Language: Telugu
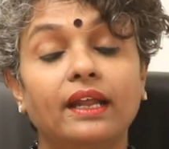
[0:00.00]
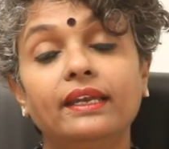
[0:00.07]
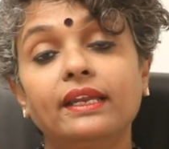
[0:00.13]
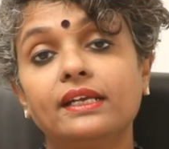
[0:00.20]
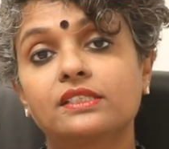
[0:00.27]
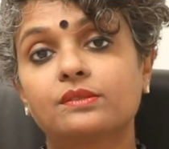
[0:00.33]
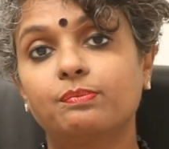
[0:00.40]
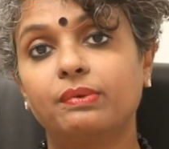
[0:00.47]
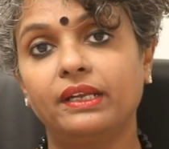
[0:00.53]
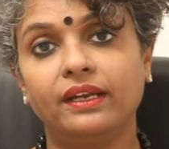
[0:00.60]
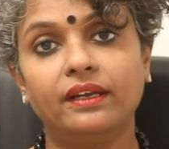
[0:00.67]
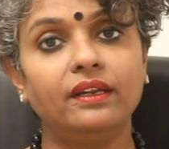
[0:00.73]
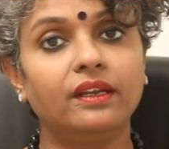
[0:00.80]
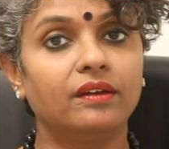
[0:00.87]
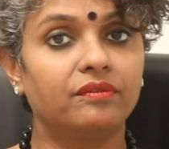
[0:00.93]

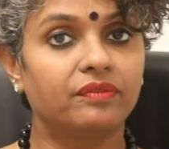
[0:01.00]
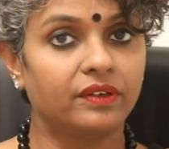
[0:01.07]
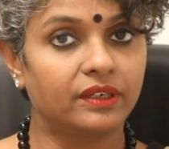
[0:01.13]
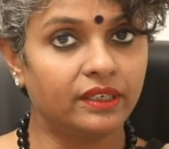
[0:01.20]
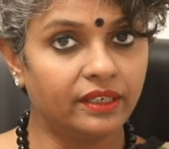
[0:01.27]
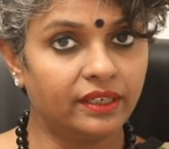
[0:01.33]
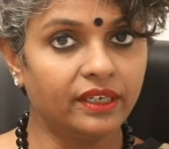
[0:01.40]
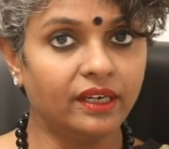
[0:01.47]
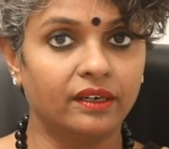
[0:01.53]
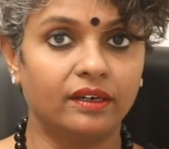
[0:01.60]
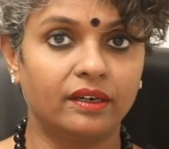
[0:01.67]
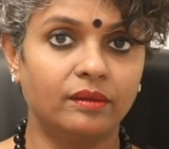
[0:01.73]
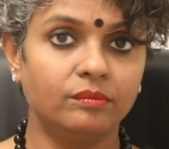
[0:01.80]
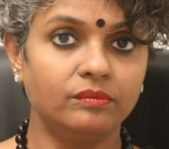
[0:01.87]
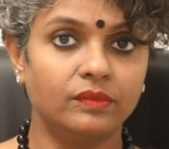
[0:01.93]
అన్ఎక్స్ప్లెయిన్డ్ ఇన్ఫర్టిలిటీ
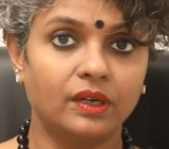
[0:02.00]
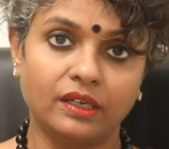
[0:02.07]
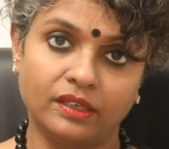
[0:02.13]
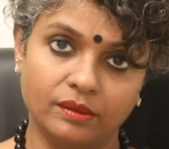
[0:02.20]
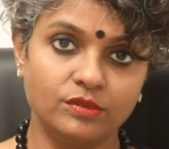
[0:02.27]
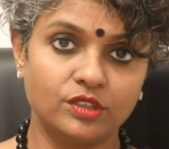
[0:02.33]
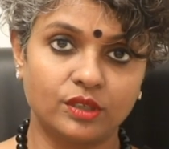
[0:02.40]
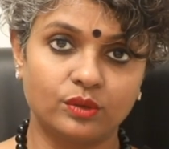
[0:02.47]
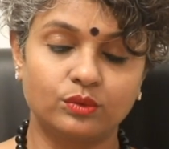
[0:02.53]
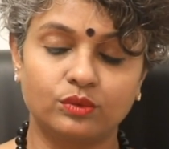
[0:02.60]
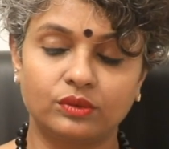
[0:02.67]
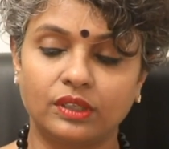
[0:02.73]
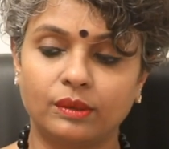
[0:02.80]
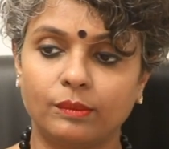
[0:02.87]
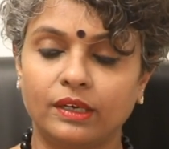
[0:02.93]
అండడం అండడం
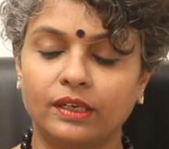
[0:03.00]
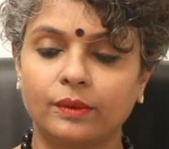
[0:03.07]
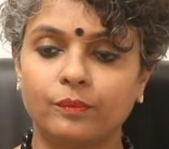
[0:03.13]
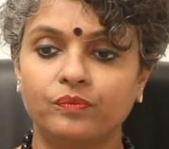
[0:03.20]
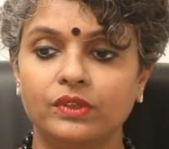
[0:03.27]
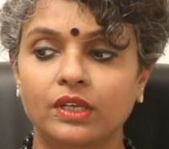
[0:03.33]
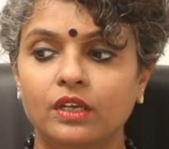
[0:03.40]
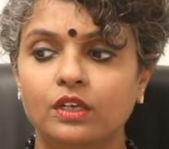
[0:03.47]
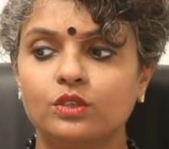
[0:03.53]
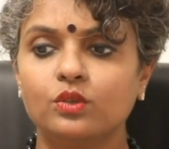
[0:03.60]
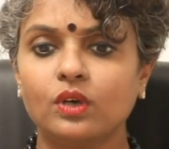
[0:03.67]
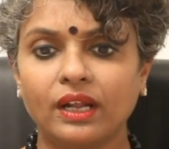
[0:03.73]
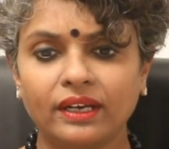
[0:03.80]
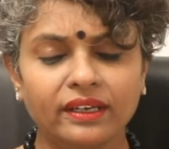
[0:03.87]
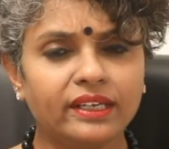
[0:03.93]
జరుగుతుందనమాట
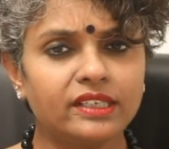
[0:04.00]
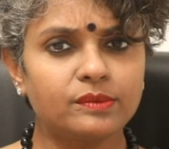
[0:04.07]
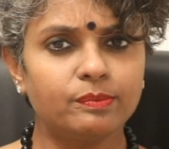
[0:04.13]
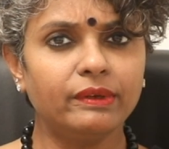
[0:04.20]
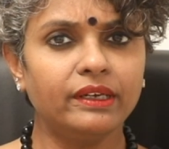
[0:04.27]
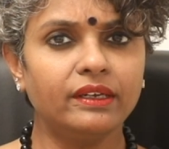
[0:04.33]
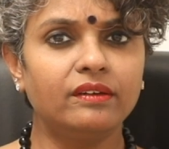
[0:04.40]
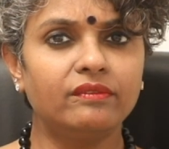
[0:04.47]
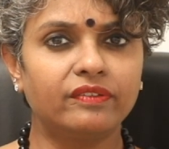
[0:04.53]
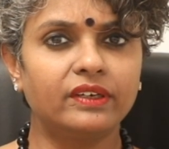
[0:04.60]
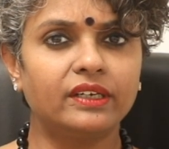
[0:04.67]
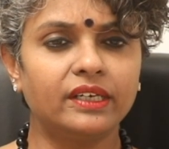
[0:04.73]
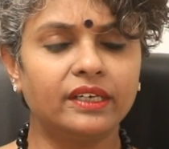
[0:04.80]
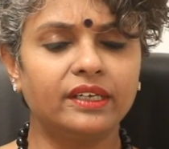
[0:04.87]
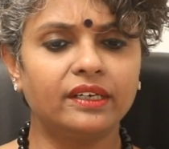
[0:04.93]
సో అన్ఎక్స్ప్లెయిన్
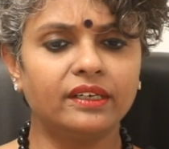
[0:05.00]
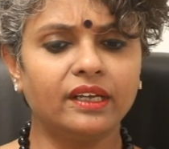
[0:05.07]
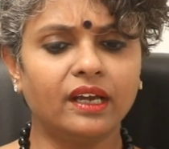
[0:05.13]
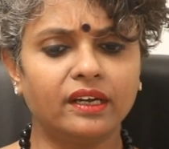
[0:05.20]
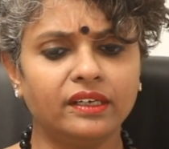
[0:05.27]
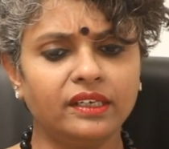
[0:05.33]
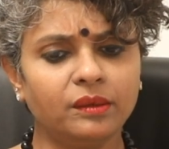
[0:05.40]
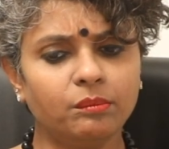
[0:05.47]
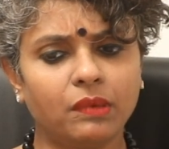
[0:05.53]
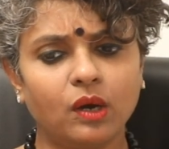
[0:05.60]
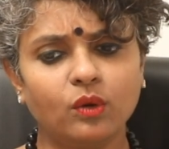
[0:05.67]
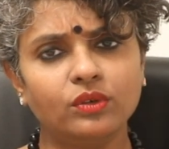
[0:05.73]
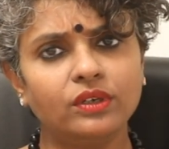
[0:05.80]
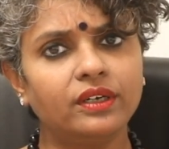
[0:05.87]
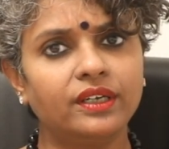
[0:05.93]
ఇన్ఫర్టిలిటీ అంటే అన్నీ
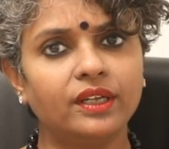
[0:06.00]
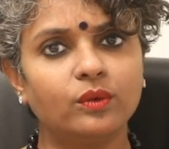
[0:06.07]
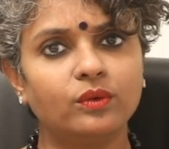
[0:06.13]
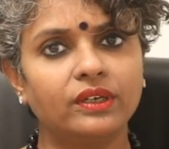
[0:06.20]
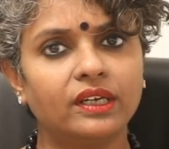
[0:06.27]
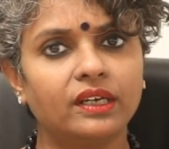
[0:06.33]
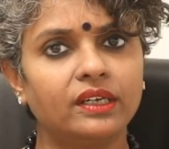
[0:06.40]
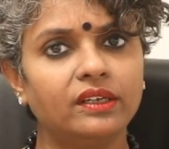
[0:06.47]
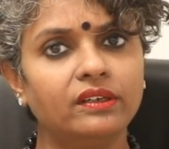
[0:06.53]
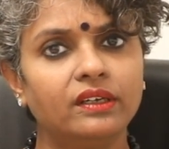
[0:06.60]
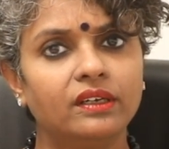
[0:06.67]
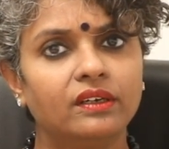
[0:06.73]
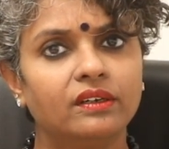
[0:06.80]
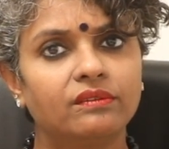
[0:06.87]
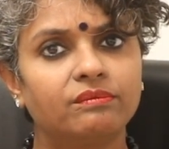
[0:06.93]
బాగున్నట్టే ఉంటే కానీ
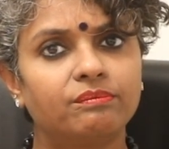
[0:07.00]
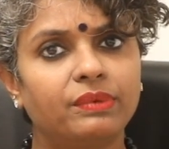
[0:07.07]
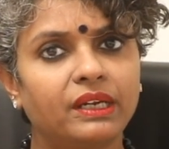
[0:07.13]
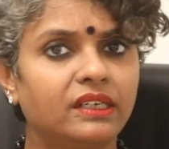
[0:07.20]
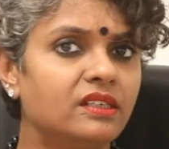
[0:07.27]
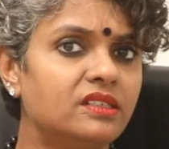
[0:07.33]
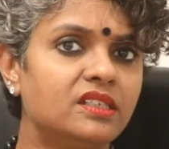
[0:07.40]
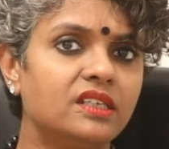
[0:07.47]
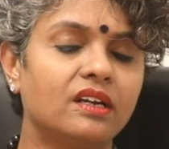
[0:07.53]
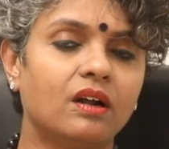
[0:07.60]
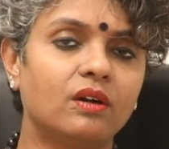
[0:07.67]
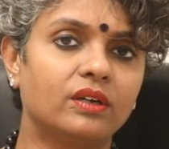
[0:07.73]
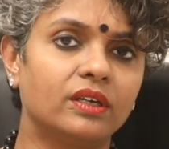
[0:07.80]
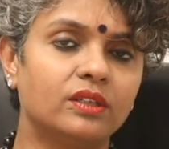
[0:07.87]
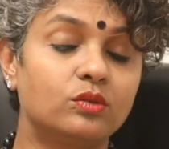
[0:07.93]
ప్రెగ్నెన్సీ
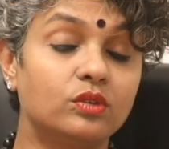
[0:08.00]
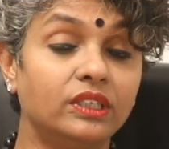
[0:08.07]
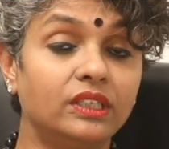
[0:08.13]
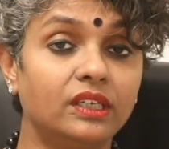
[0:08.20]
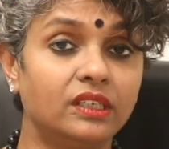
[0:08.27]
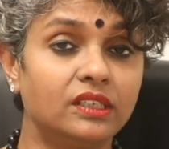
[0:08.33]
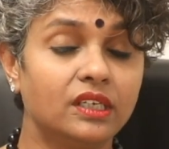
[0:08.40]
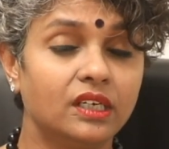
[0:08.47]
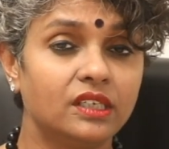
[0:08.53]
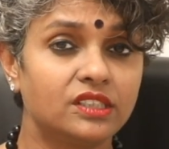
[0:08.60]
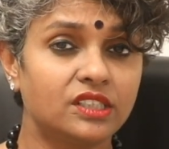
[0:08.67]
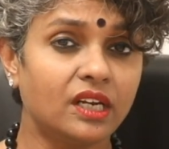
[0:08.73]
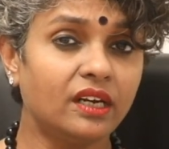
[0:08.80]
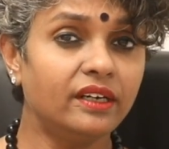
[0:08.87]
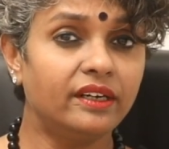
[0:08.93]
రావట్లేదు సో ఇది
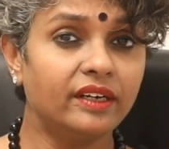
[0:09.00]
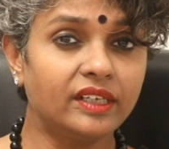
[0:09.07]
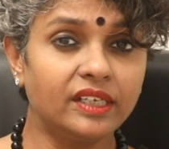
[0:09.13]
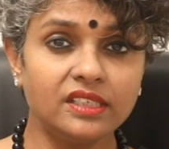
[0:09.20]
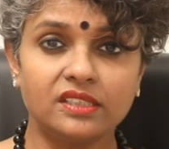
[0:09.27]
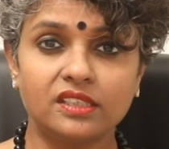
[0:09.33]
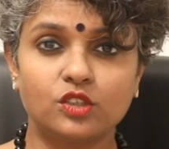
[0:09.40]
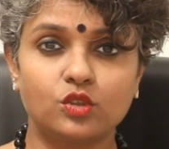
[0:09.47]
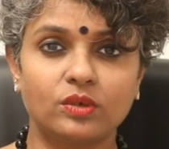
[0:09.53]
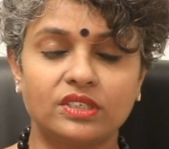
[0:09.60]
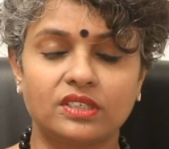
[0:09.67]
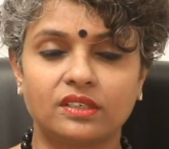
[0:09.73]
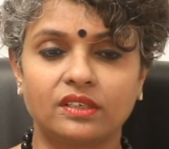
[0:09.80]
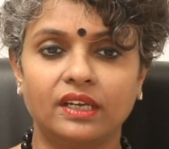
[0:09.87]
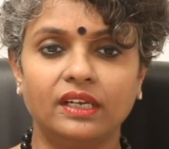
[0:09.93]
చాలా ట్రిక్కీ
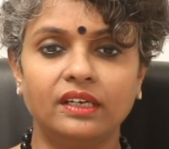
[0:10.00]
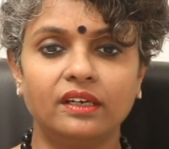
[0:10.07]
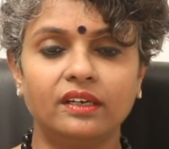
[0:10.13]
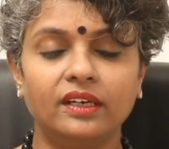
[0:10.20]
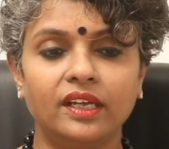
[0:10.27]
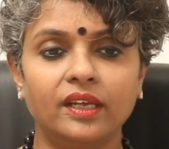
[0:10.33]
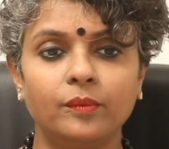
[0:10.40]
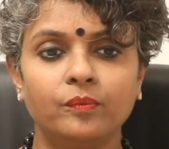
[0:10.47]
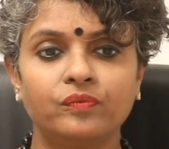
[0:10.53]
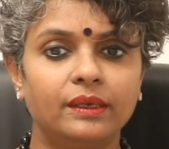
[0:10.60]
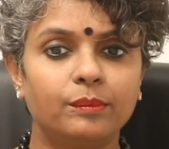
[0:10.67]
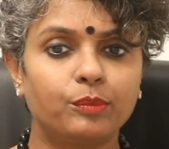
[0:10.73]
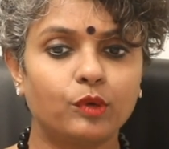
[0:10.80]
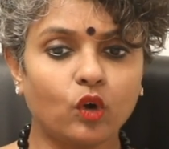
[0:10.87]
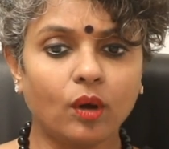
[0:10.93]
సిచ్యువేషన్ ఏంటంటే
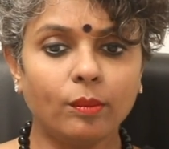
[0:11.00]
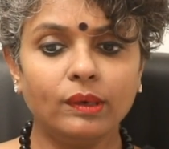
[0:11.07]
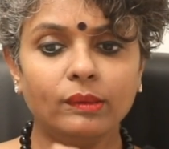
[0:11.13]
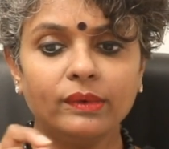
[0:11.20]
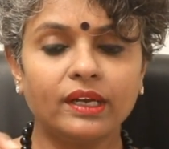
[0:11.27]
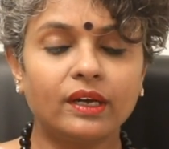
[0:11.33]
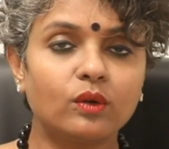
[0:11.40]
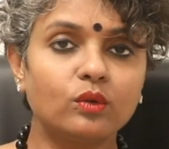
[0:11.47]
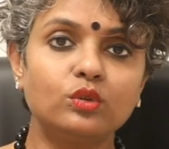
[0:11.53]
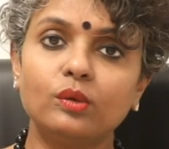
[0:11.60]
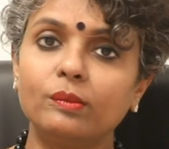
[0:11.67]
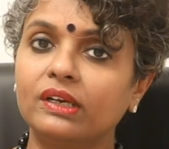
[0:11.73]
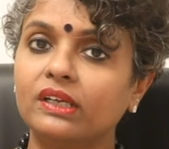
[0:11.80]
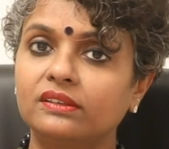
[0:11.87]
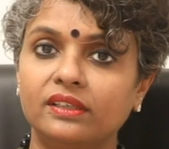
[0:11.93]
ప్రాబ్లం ఎక్కడ
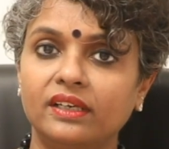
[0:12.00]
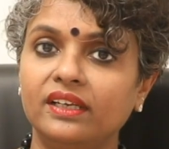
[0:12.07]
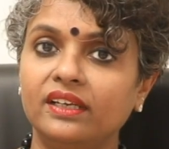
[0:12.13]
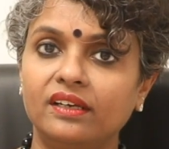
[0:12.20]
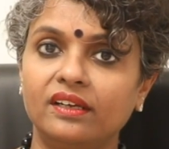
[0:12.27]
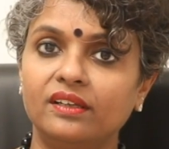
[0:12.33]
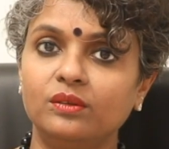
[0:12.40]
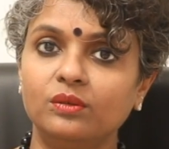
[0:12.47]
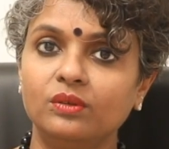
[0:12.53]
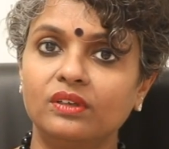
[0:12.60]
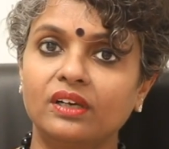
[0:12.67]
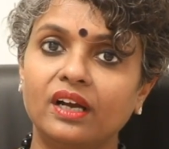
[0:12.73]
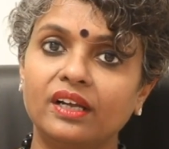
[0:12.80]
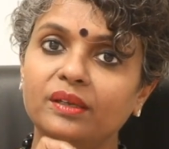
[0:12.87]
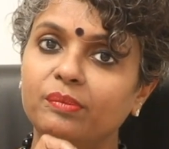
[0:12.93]
ఉందో మనకు తెలియట్లేదు
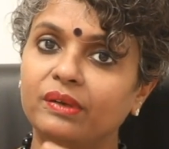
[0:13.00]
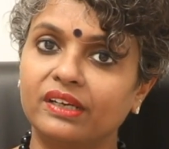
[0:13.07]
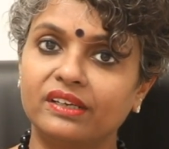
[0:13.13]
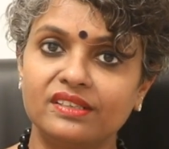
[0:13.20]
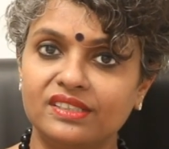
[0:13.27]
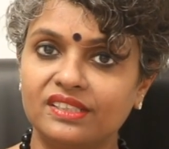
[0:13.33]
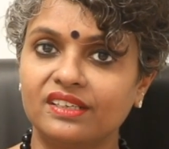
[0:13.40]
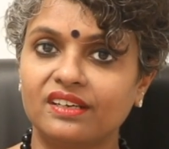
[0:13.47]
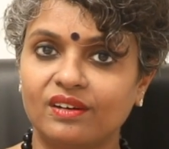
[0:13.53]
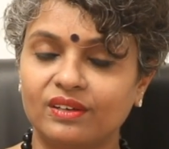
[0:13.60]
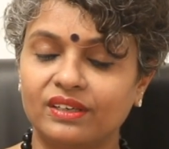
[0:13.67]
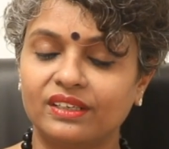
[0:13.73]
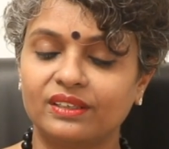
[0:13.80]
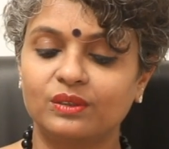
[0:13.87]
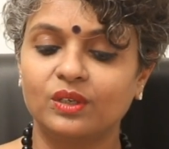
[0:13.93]
కానీ ప్రెగ్నెన్సీ
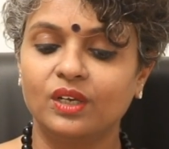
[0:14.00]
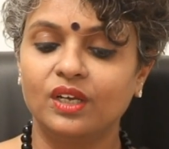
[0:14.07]
రావట్లేదు